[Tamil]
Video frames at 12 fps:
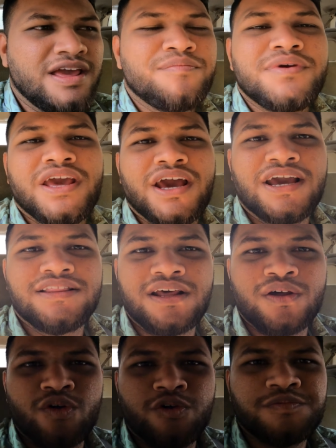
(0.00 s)
எம்ஏ
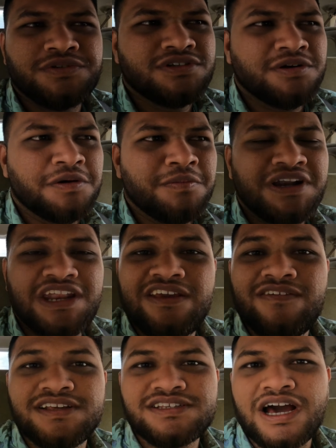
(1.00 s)
ஹைதர் குரூப்ஸ் ரொம்ப
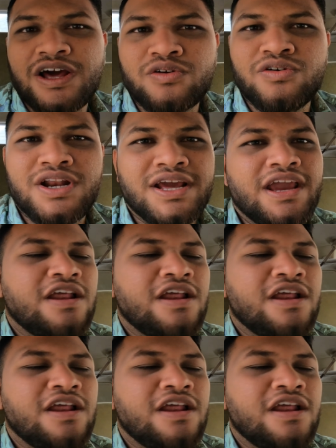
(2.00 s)
டிவிஎஸ் கார்கோ அதெல்லாம்